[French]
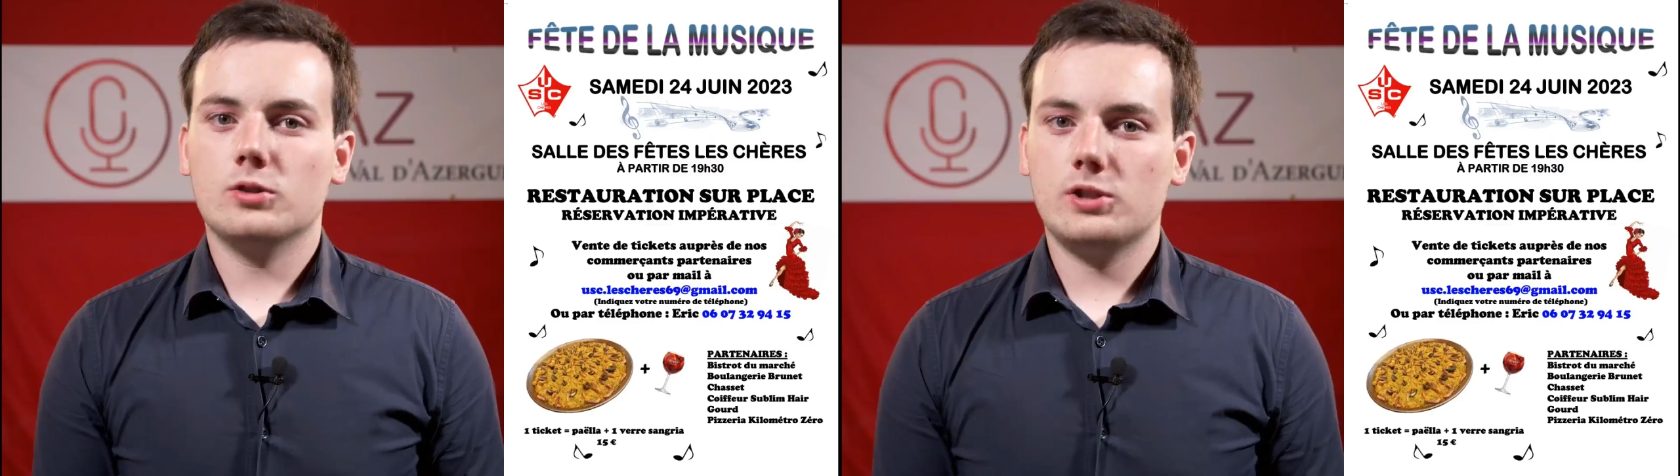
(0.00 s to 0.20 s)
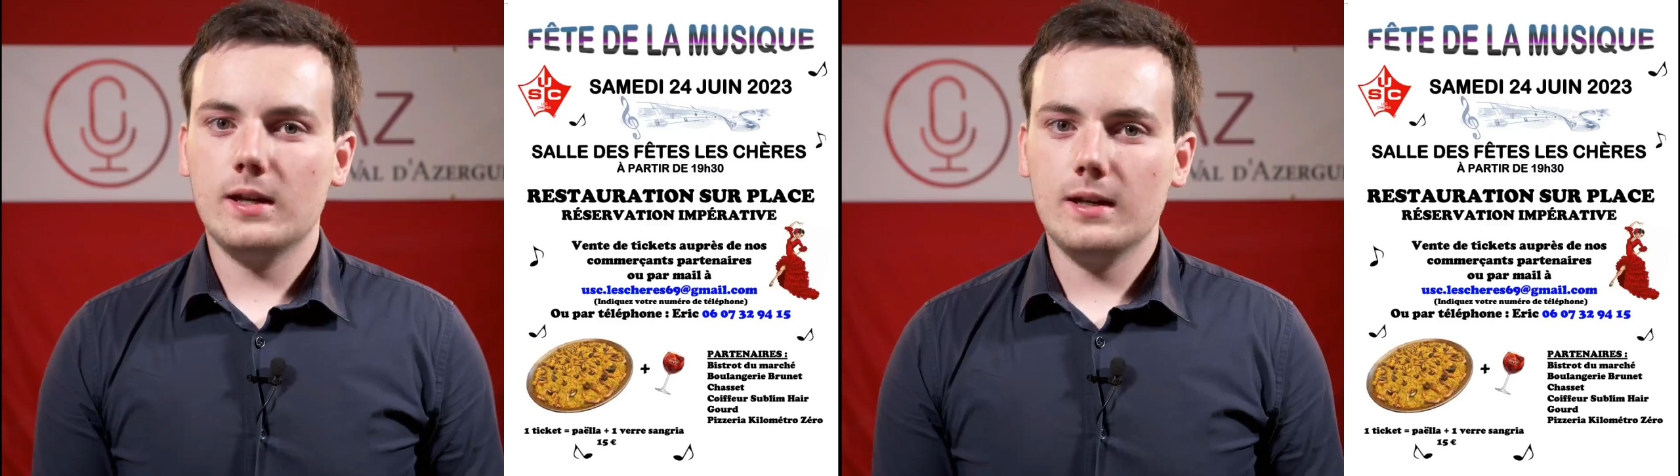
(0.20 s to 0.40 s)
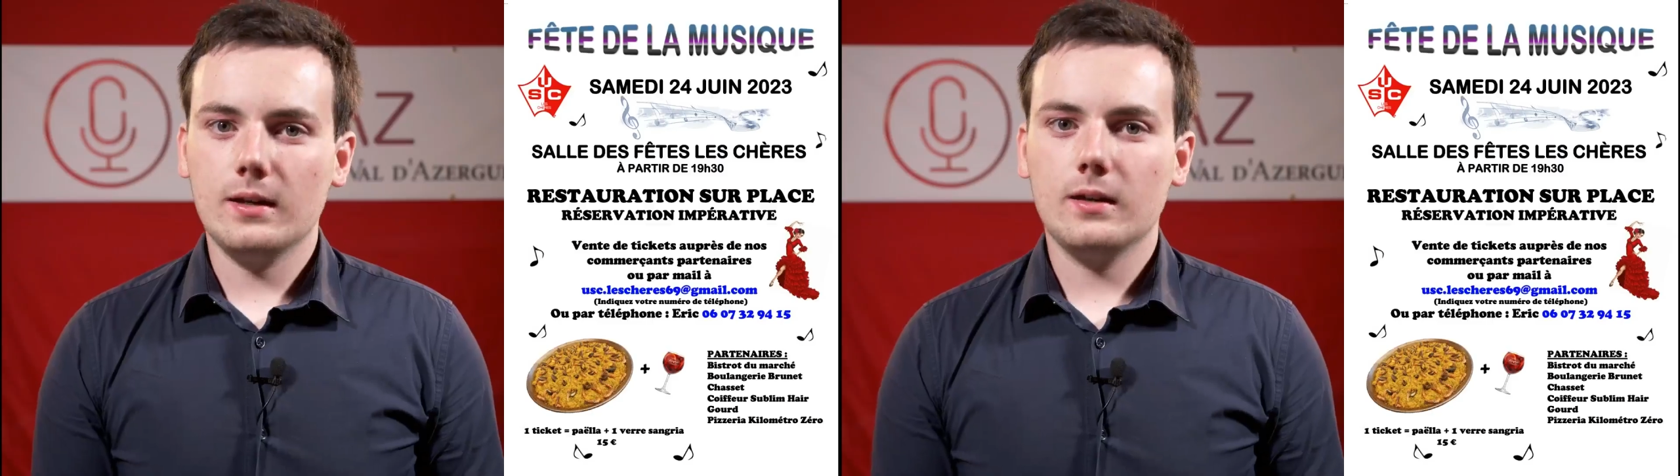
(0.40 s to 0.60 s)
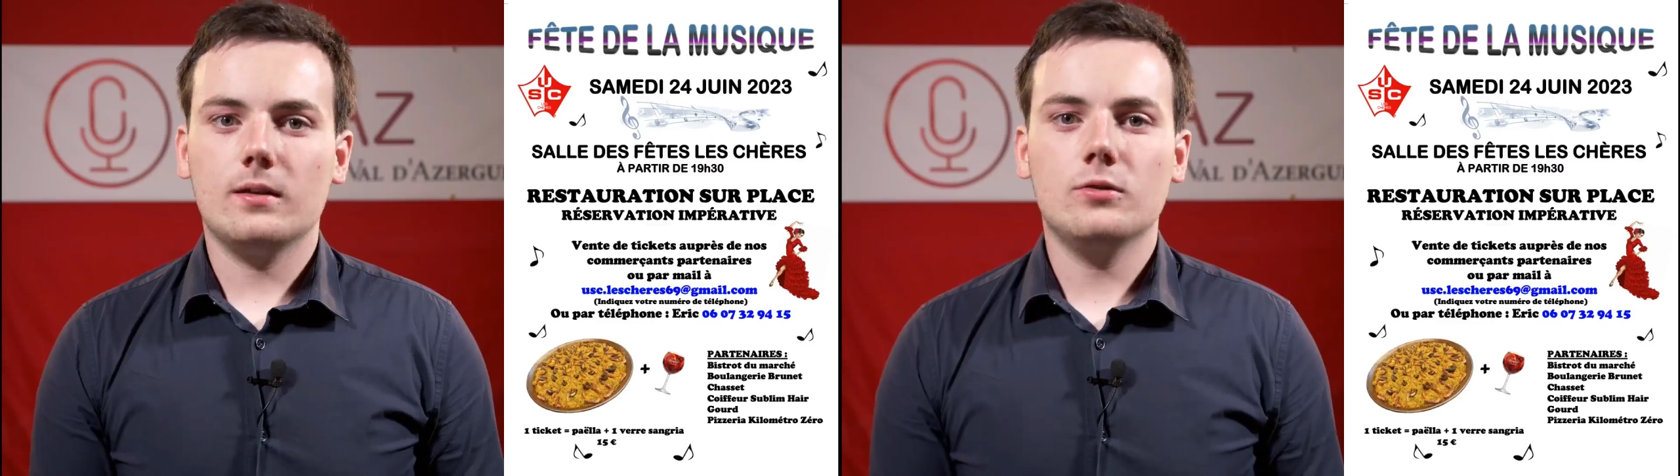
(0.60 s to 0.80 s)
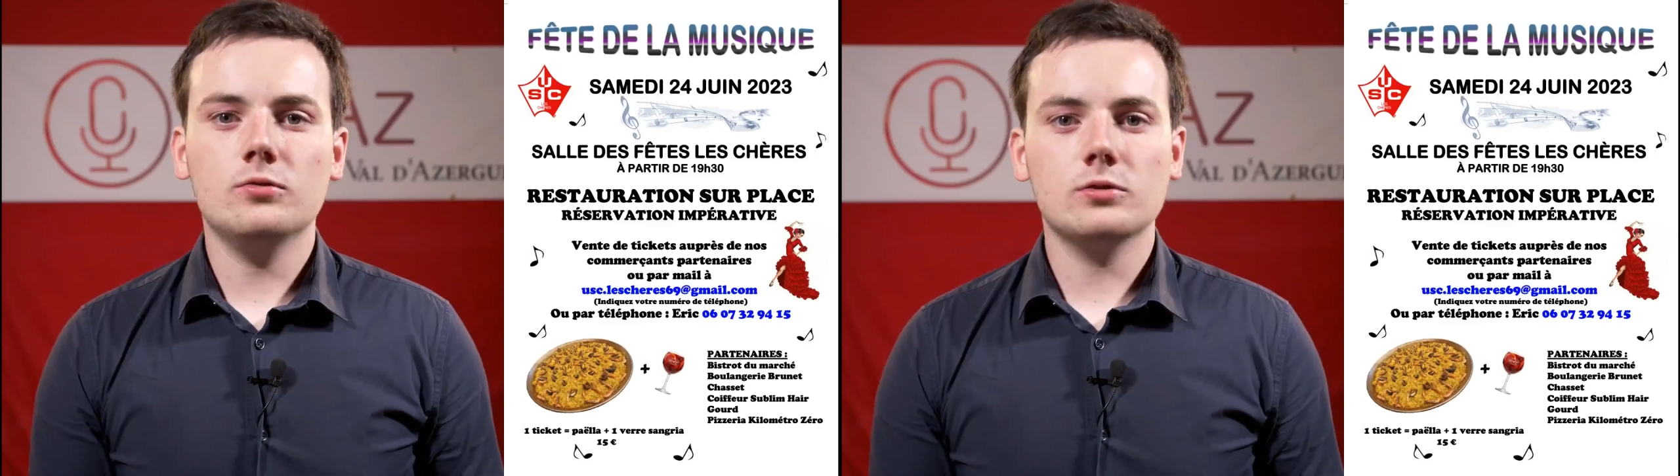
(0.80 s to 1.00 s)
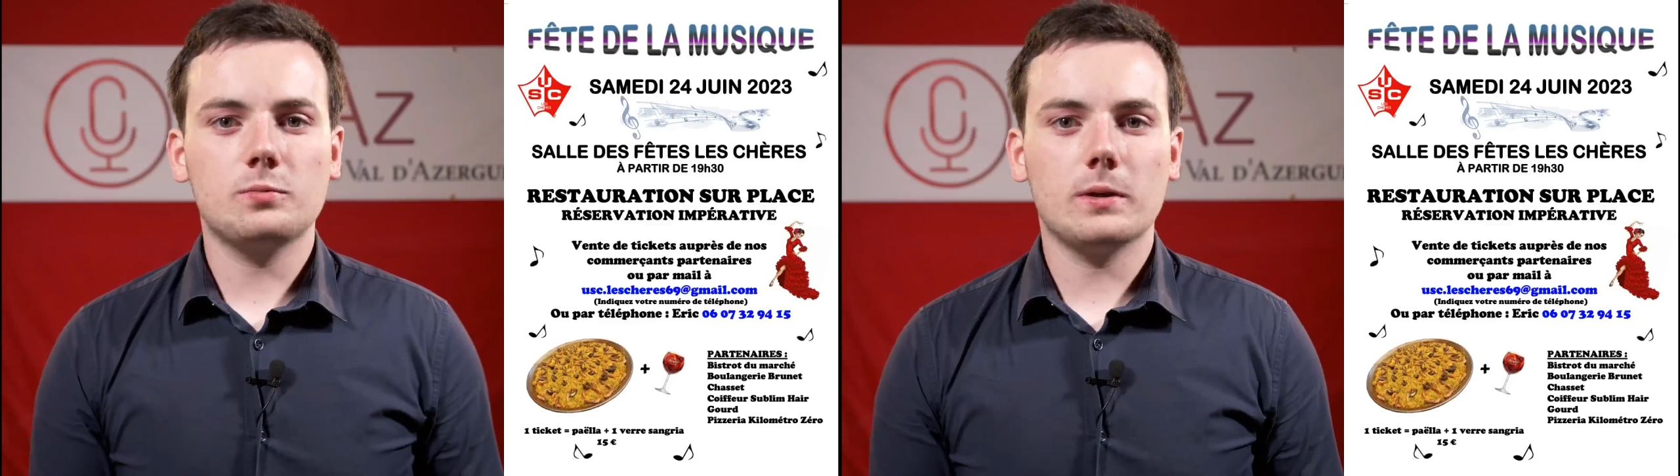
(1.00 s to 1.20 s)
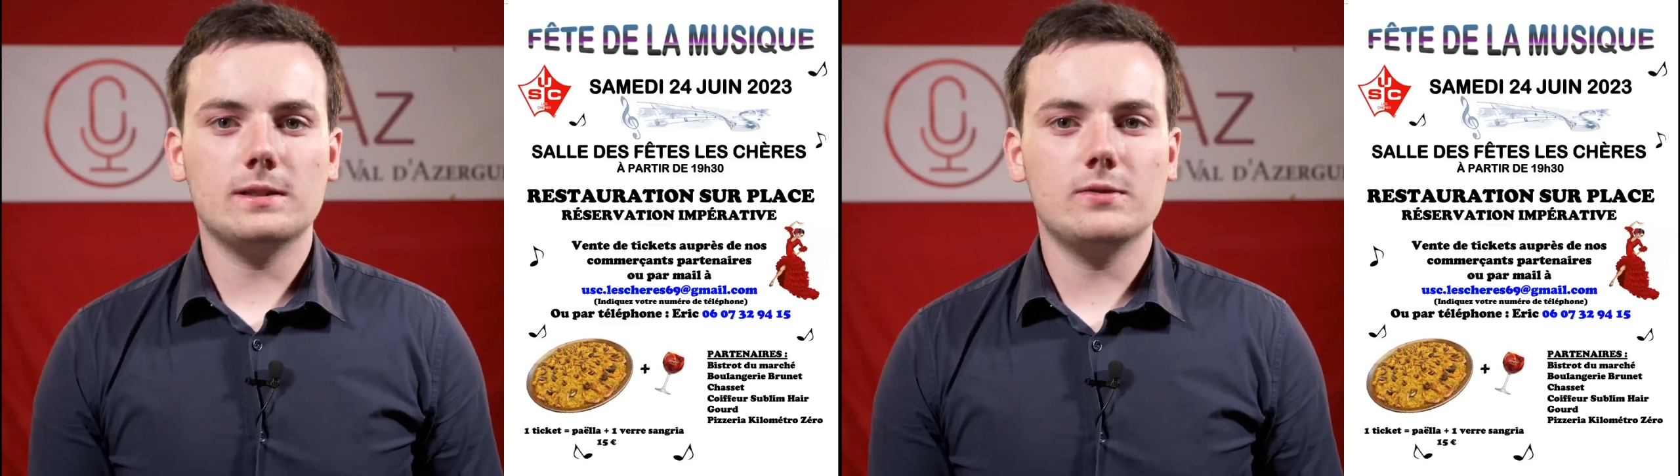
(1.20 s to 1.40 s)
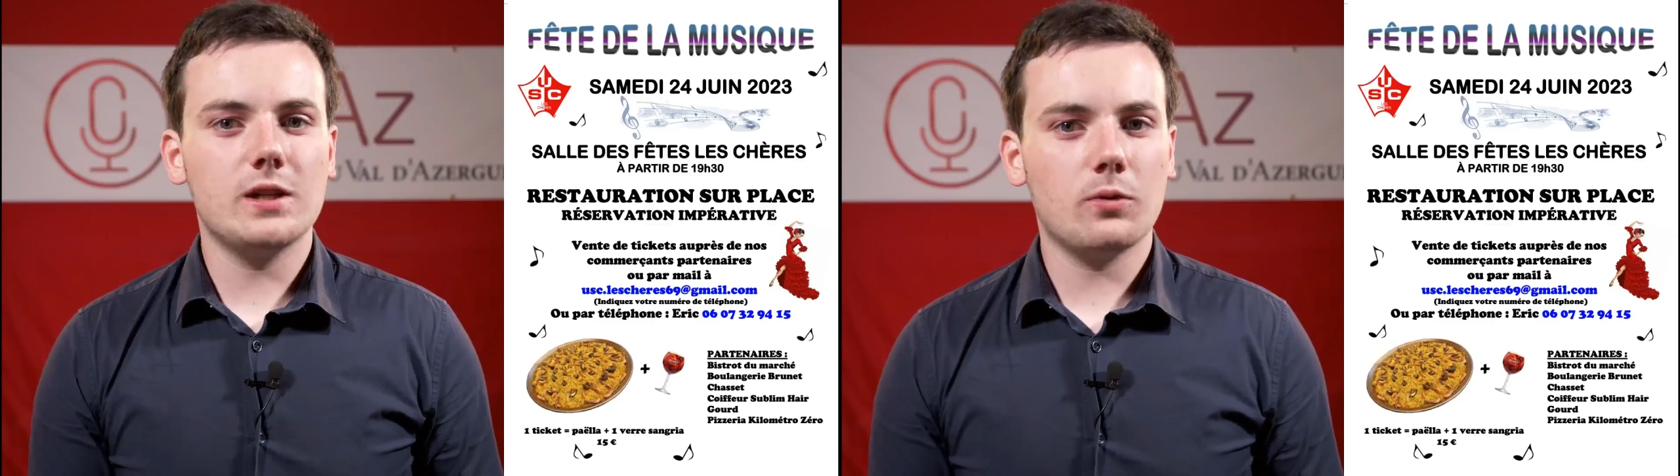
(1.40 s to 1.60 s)
Au Cher, l'Union
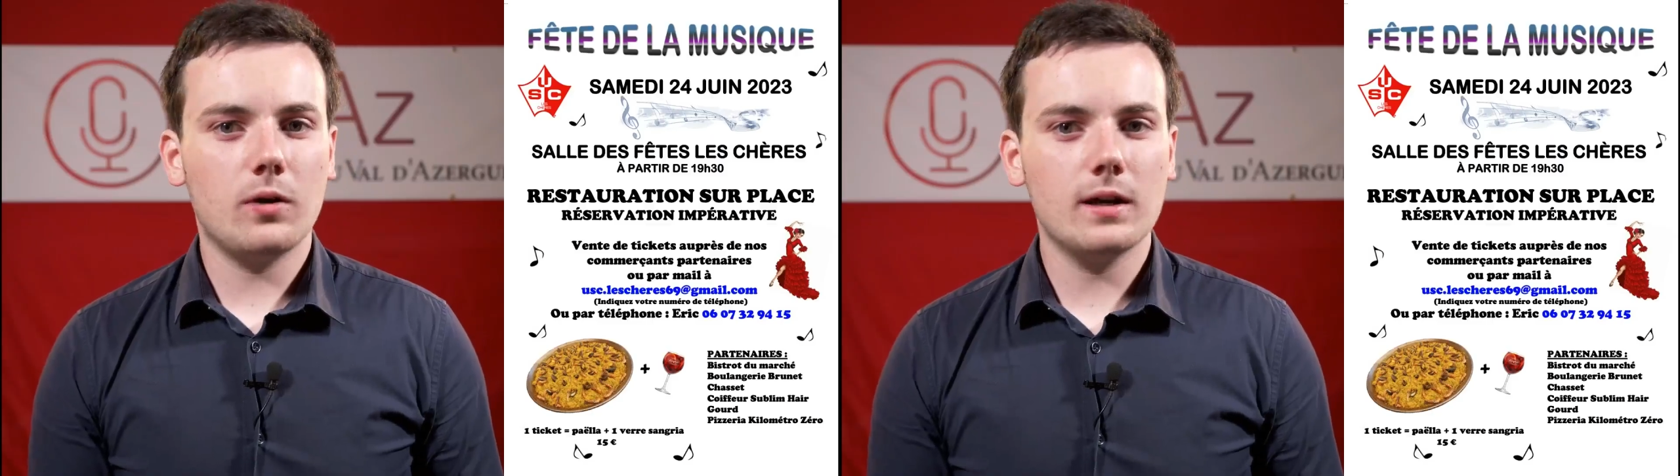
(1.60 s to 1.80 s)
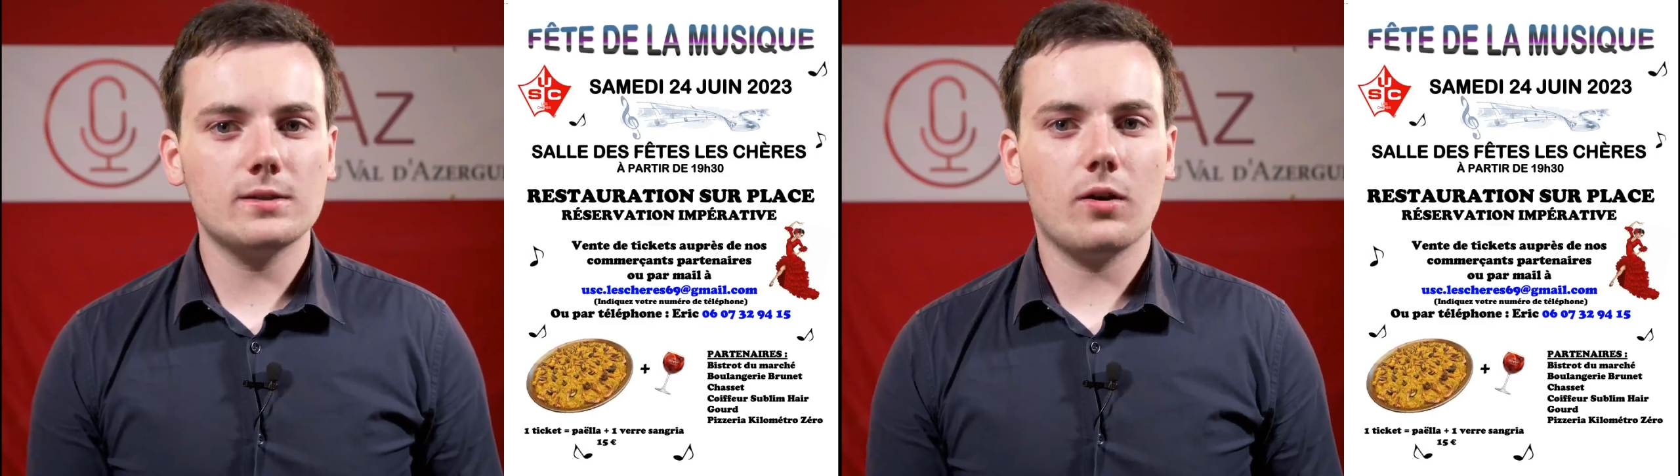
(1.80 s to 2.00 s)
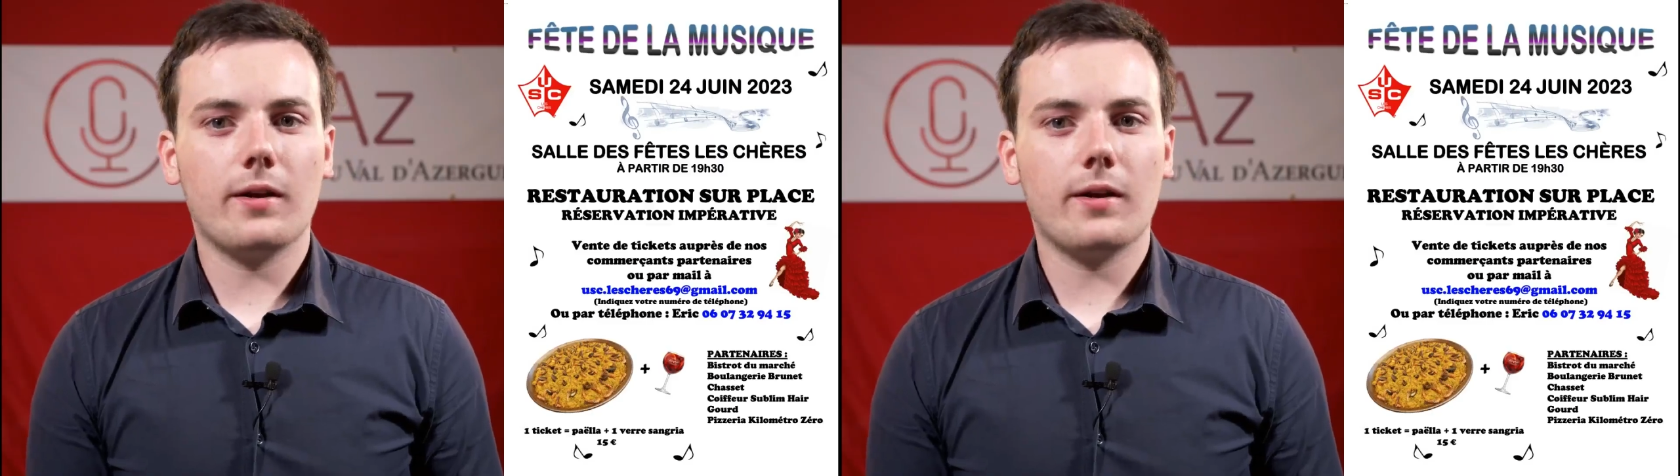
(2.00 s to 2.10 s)
sportive chéroise